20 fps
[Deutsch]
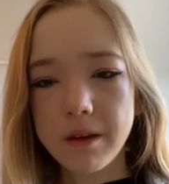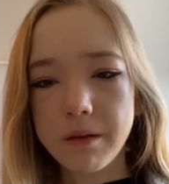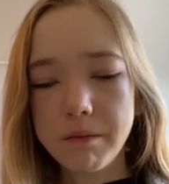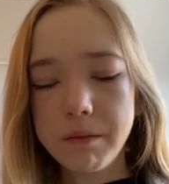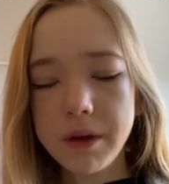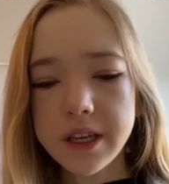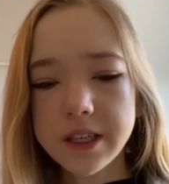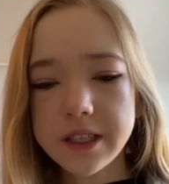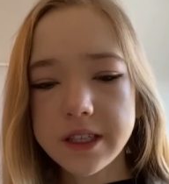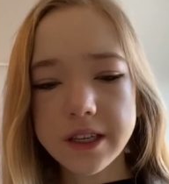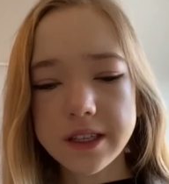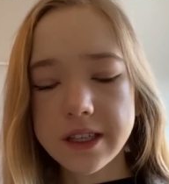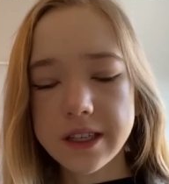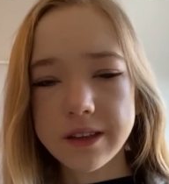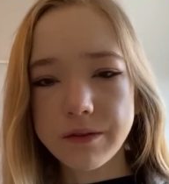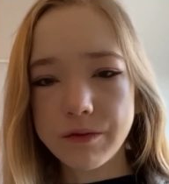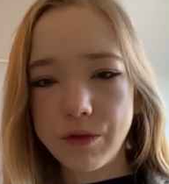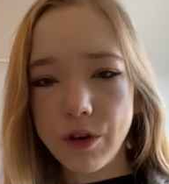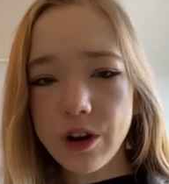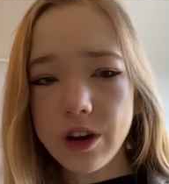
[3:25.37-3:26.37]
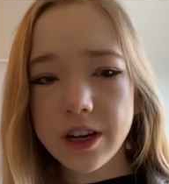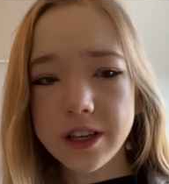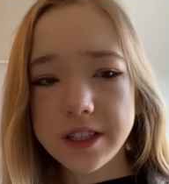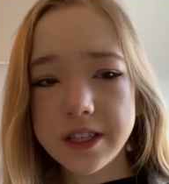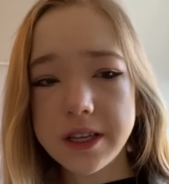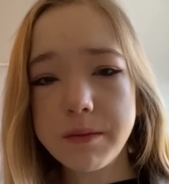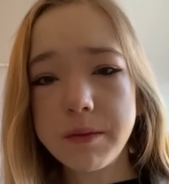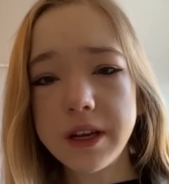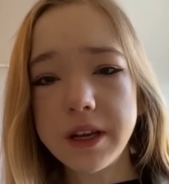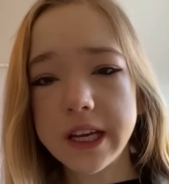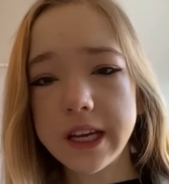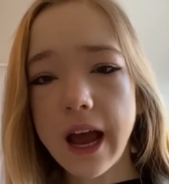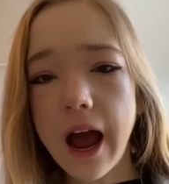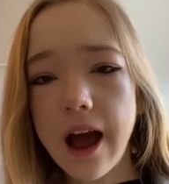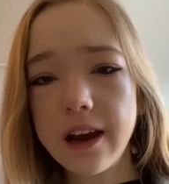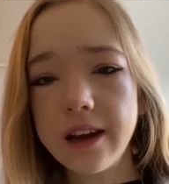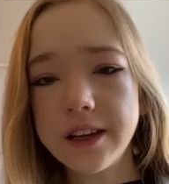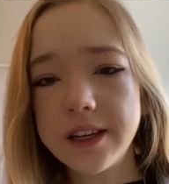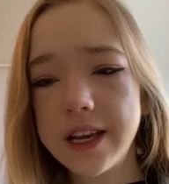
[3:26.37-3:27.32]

Mir ist das wirklich ziemlich egal.